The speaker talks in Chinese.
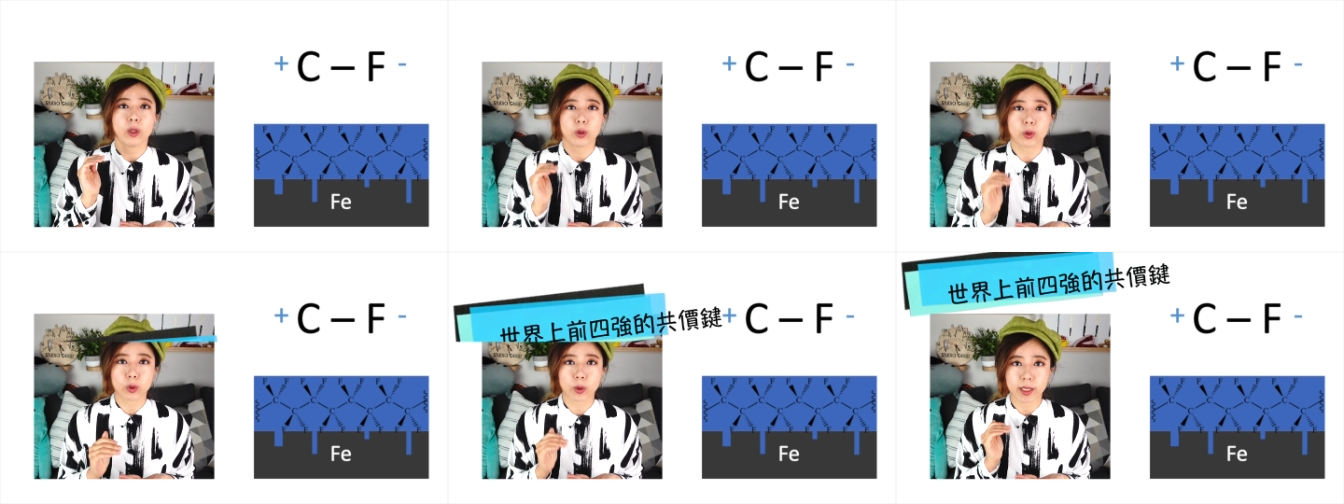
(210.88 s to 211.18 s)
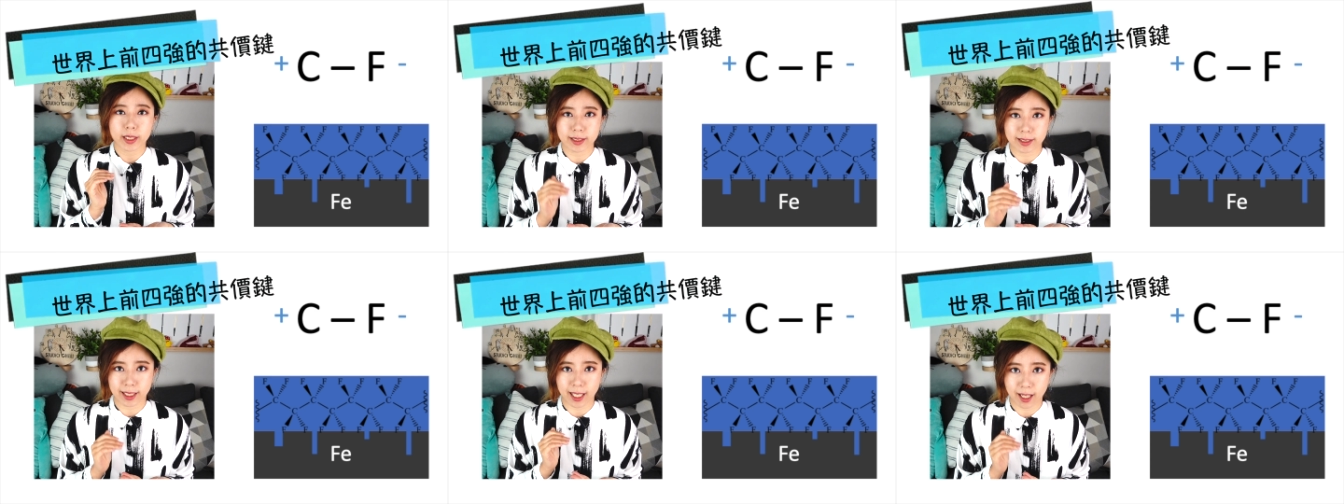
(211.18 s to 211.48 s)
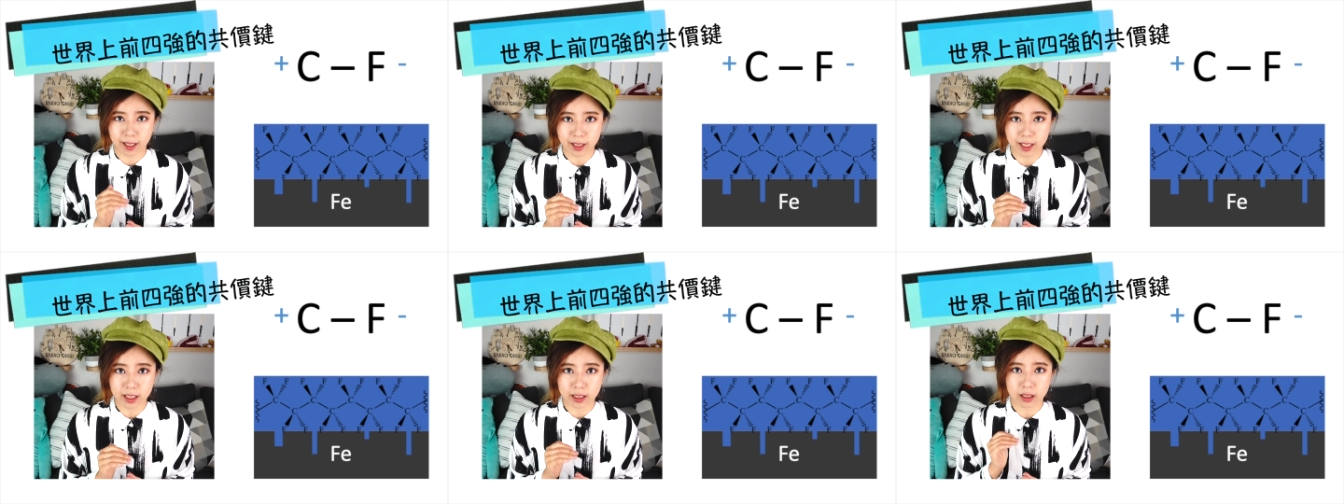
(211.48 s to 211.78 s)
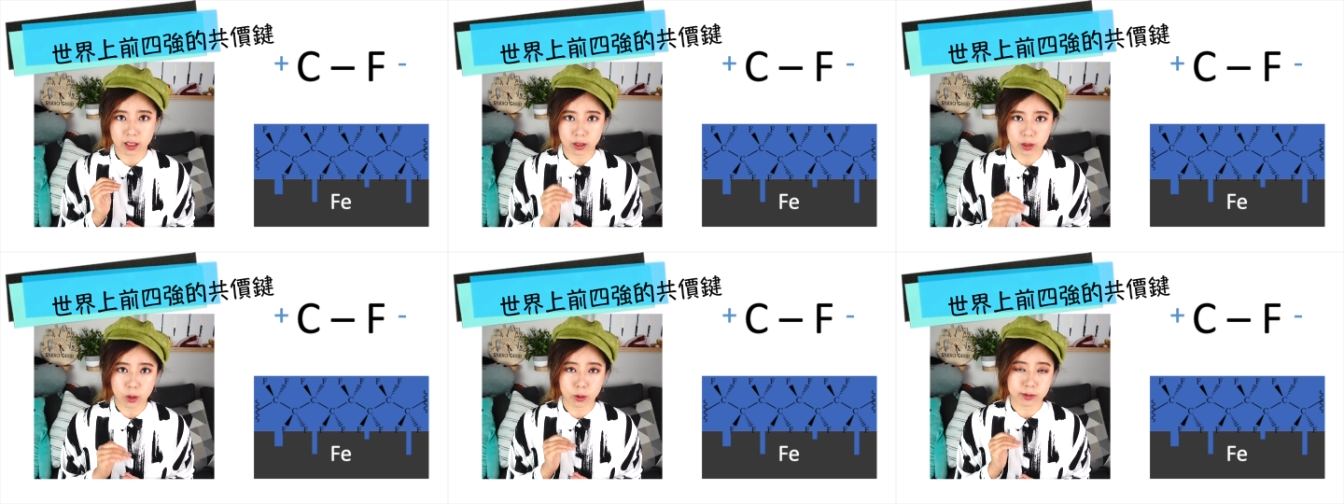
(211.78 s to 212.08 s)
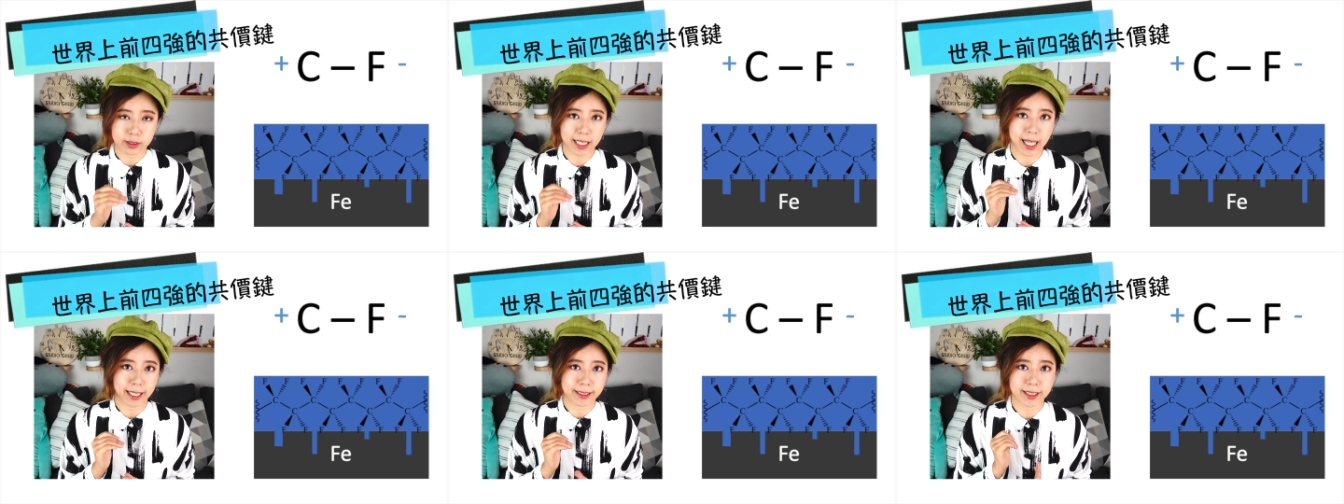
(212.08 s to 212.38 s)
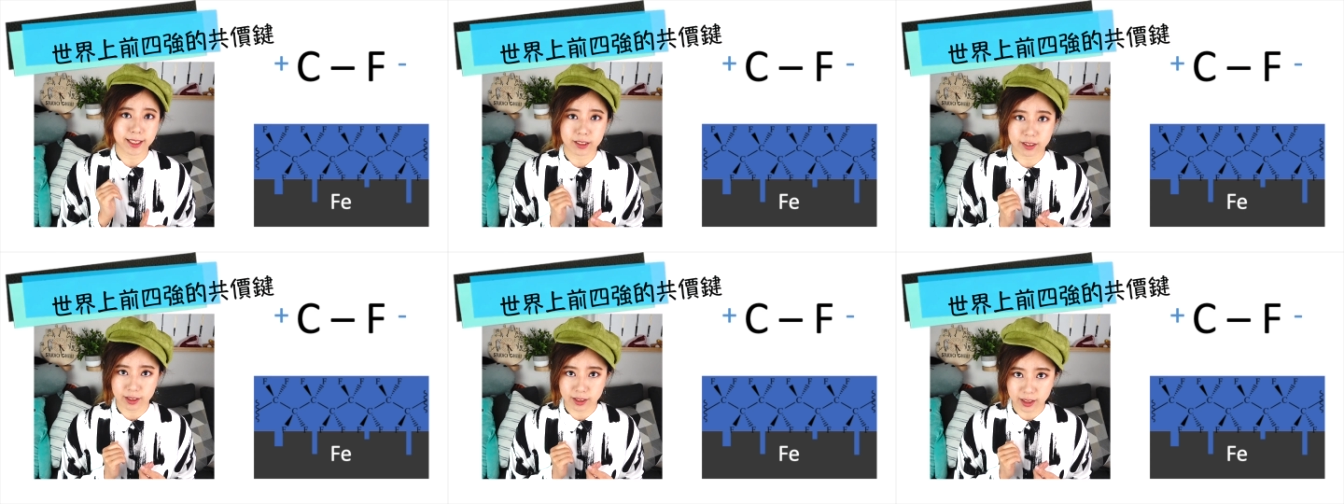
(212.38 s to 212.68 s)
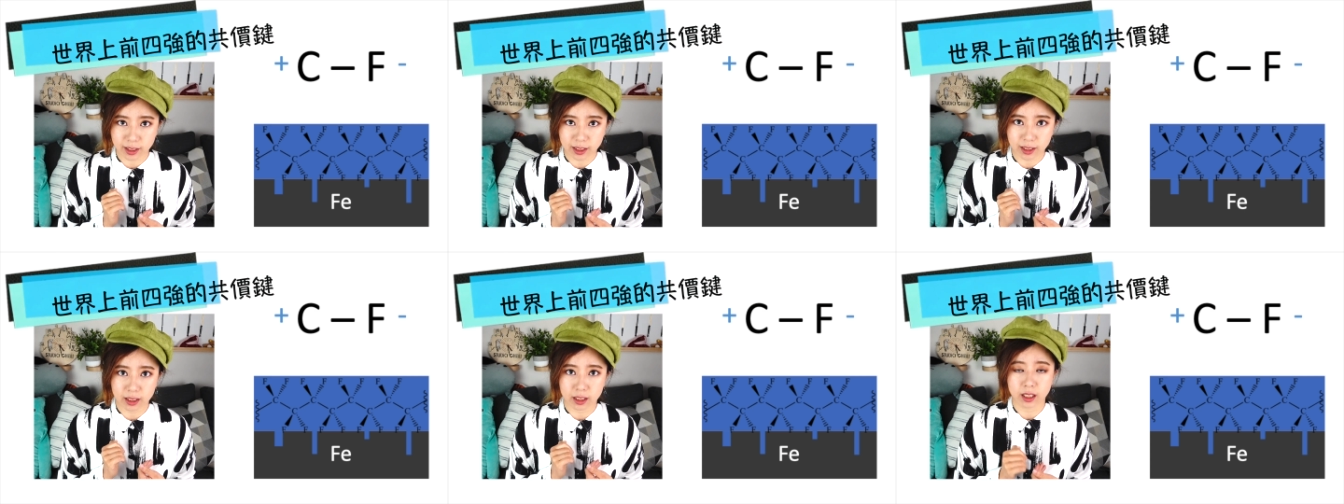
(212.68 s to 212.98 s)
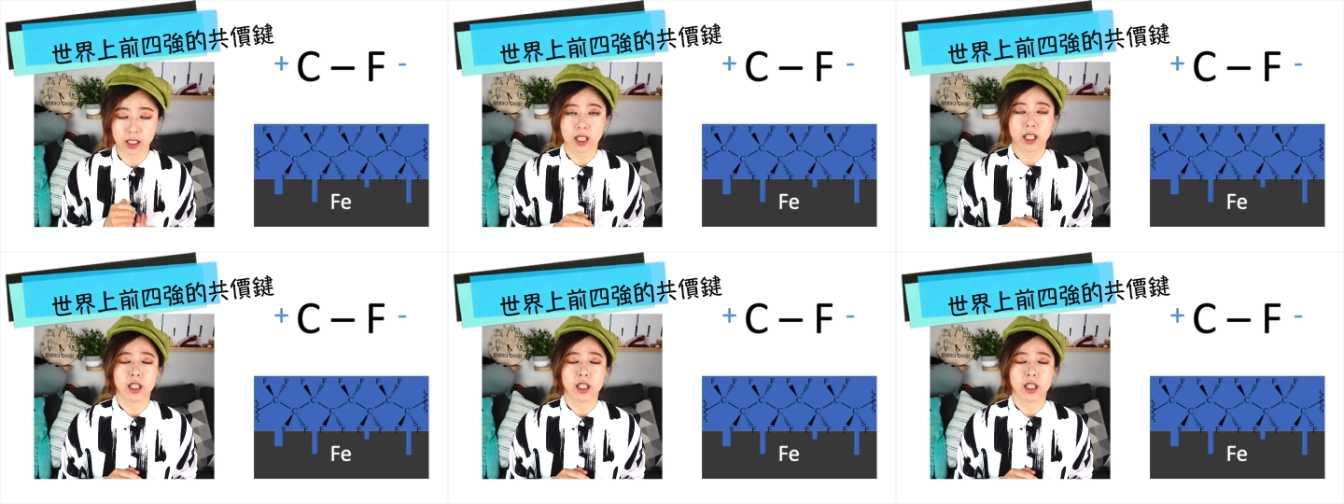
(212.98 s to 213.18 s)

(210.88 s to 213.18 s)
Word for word: 最强力的共价键之一。